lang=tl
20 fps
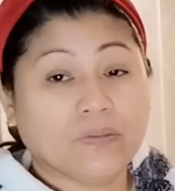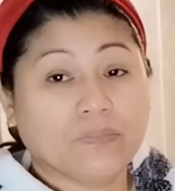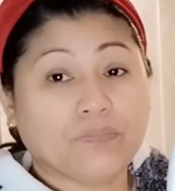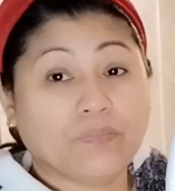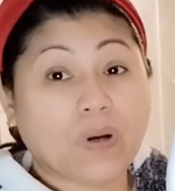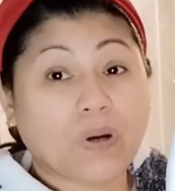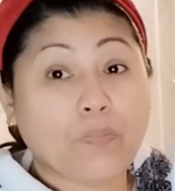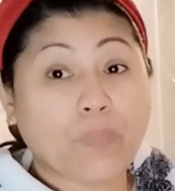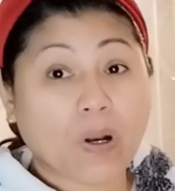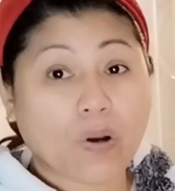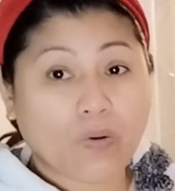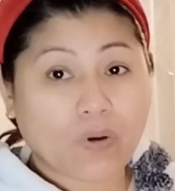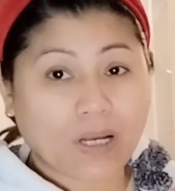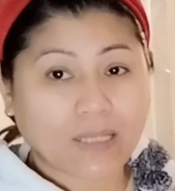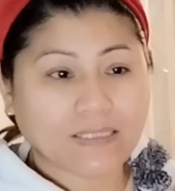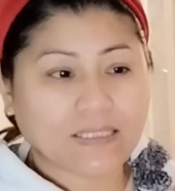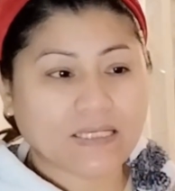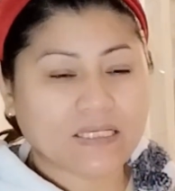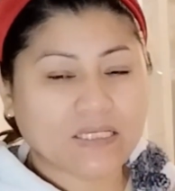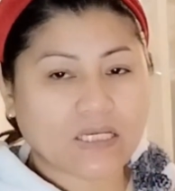Mabango
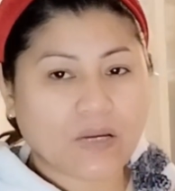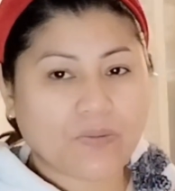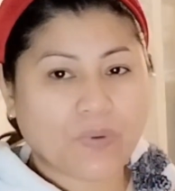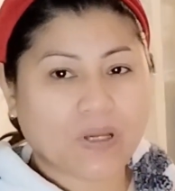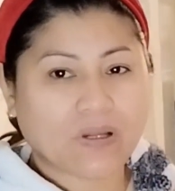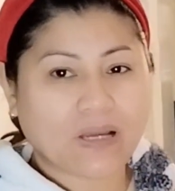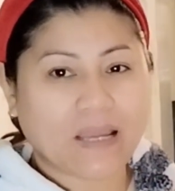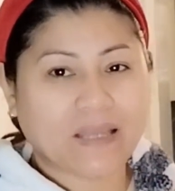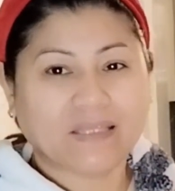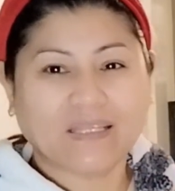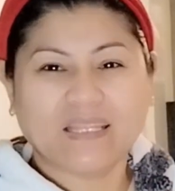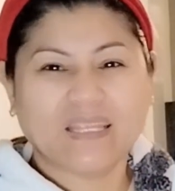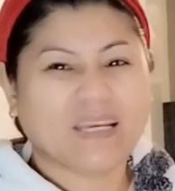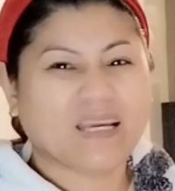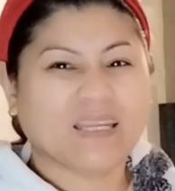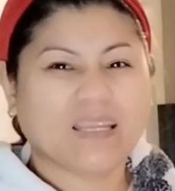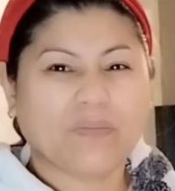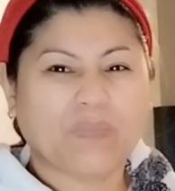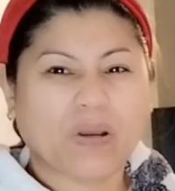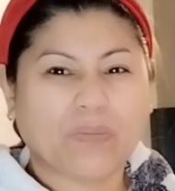kasi siya kahit hindi
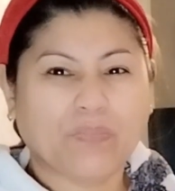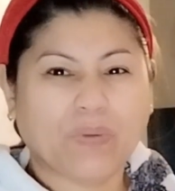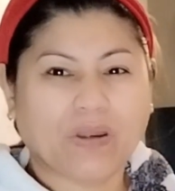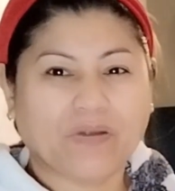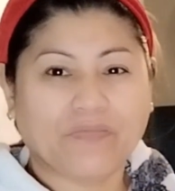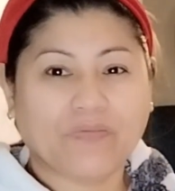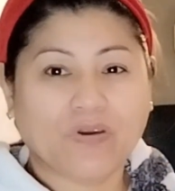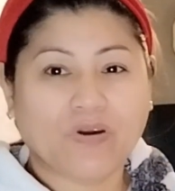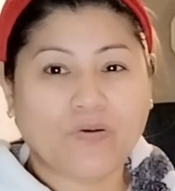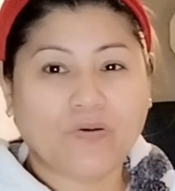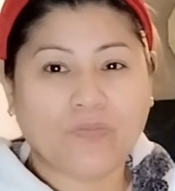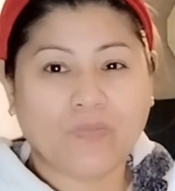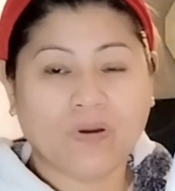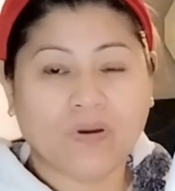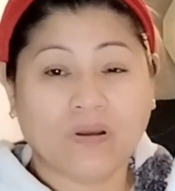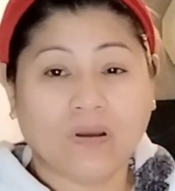ka na mag-perfume.